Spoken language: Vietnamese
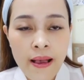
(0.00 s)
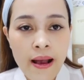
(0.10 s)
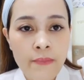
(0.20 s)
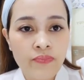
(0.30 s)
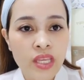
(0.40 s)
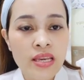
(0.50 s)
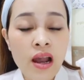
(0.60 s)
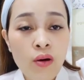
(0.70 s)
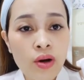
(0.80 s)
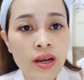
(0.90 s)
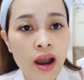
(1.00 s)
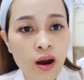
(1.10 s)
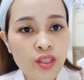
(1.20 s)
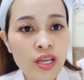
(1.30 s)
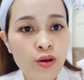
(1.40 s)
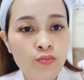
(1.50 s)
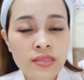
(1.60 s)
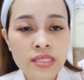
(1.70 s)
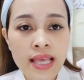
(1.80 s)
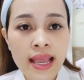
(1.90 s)
um, khí hậu ở đó thì
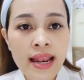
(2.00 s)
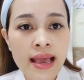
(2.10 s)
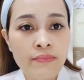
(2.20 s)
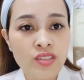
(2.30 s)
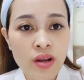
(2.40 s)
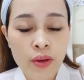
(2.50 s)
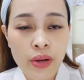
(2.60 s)
cũng dễ làm cho cái